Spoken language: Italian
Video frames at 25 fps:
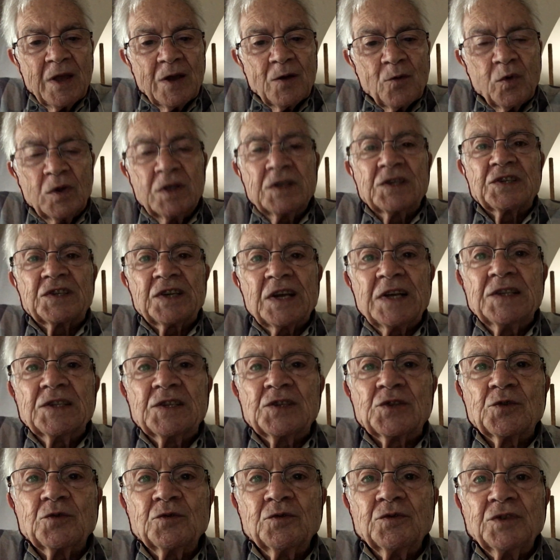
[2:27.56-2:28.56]
quel
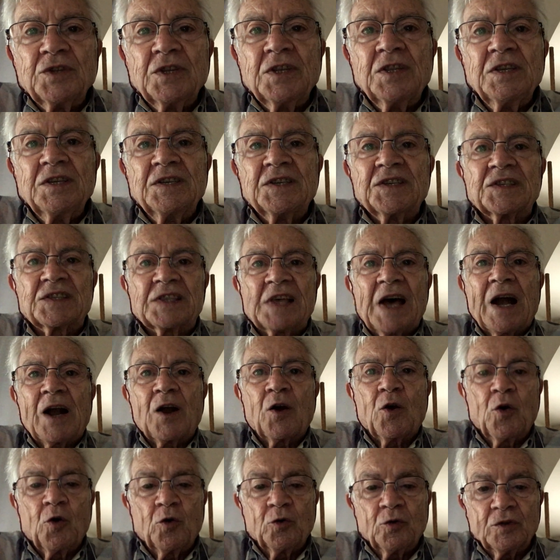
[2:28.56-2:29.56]
senso di
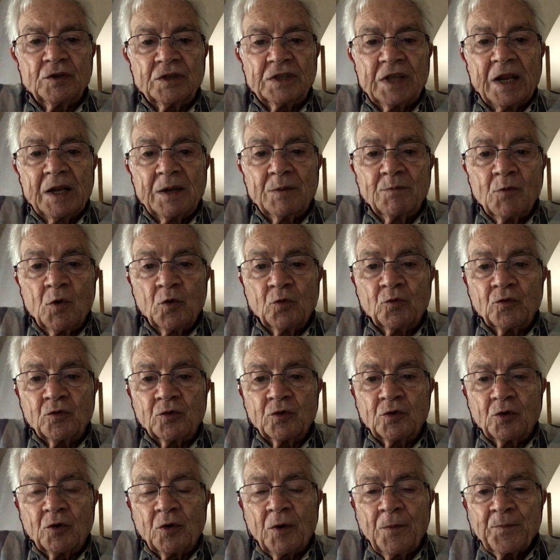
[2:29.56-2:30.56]
distacco dal
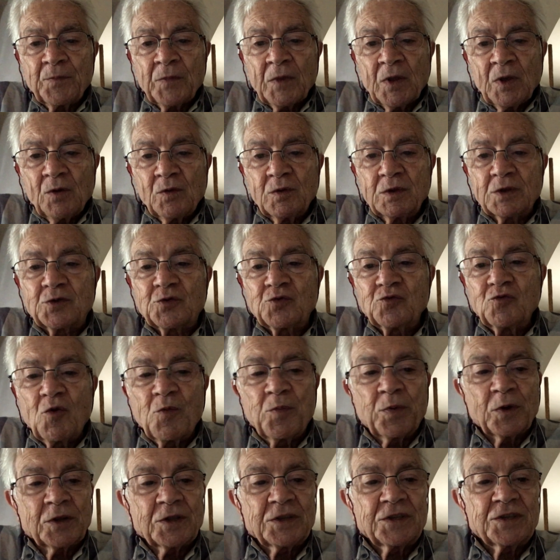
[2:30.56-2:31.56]
mondo, quel
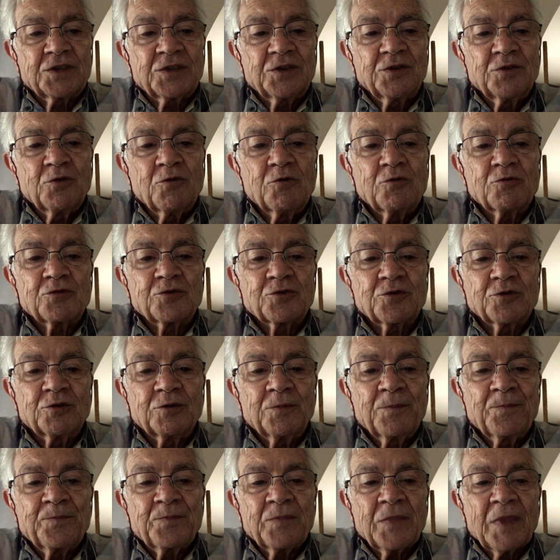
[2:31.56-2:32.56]
suo
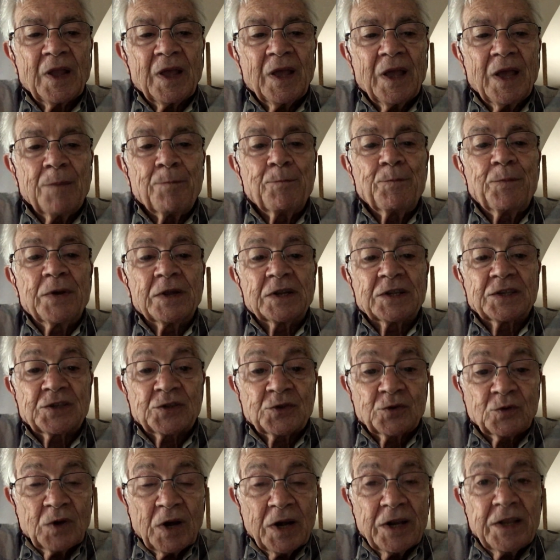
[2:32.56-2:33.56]
prezioso e
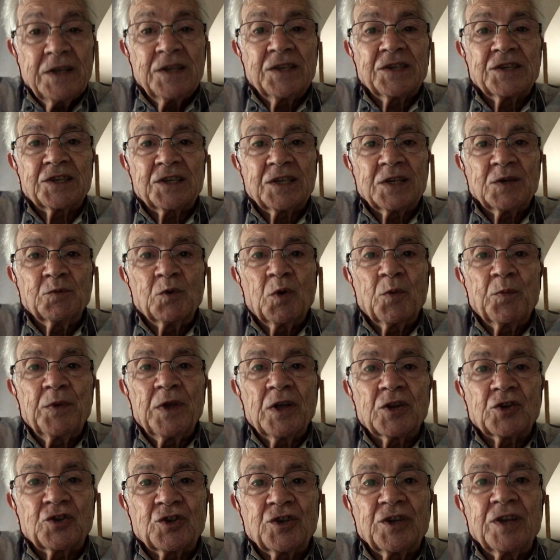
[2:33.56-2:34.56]
personalissimo
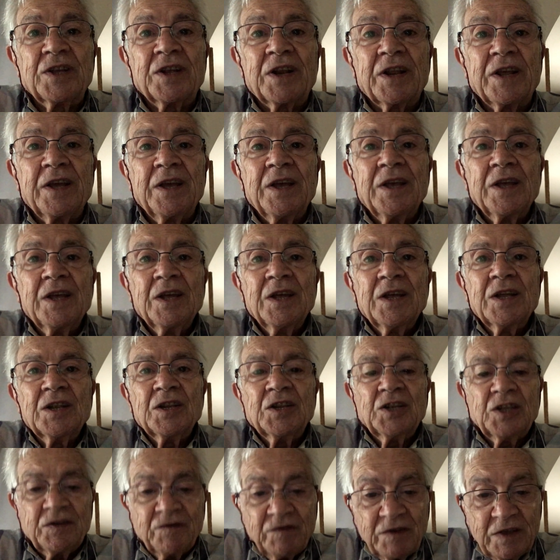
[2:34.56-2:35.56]
piacere
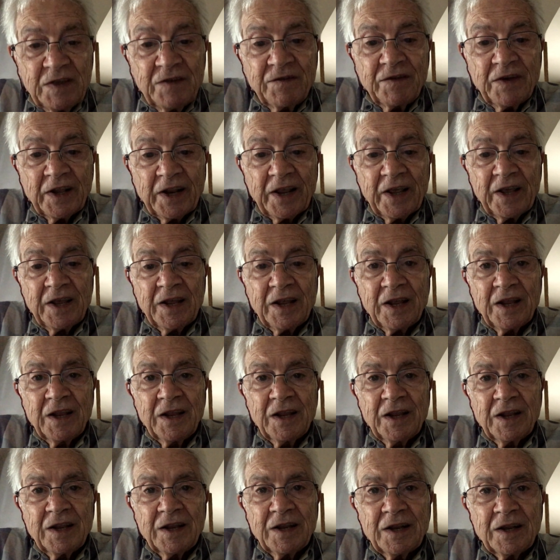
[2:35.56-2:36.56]
di vivere
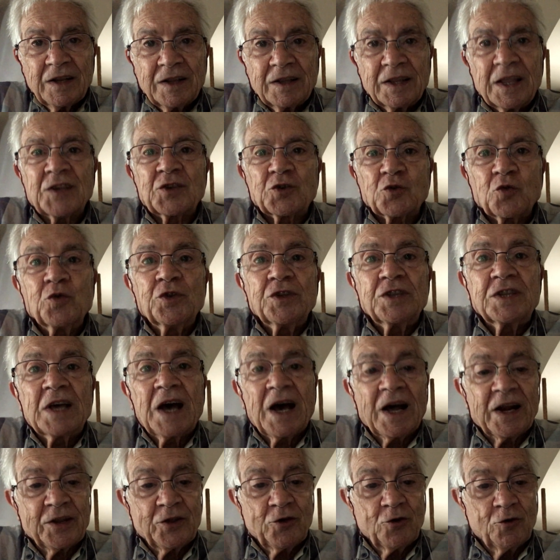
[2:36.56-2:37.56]
da
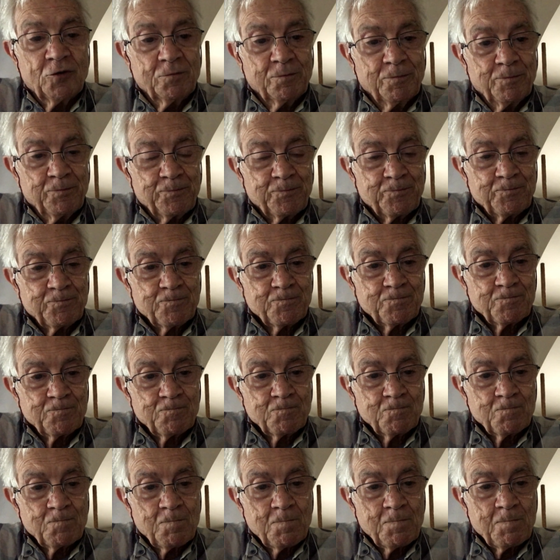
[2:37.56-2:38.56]
solitario.
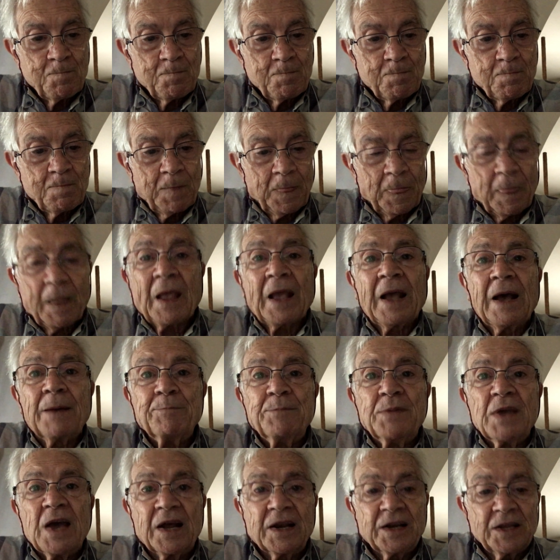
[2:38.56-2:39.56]

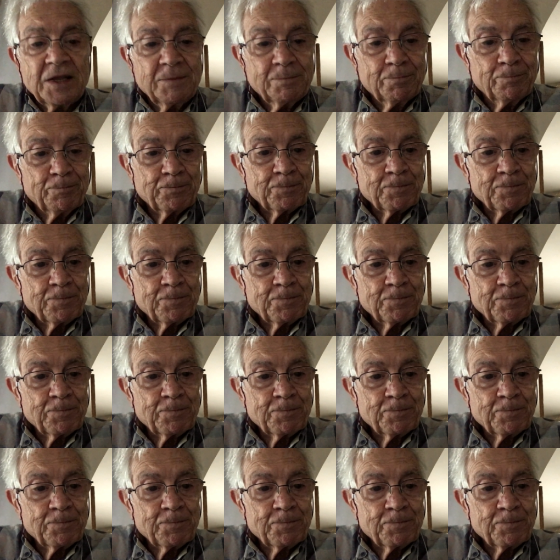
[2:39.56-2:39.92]
Gabbiani.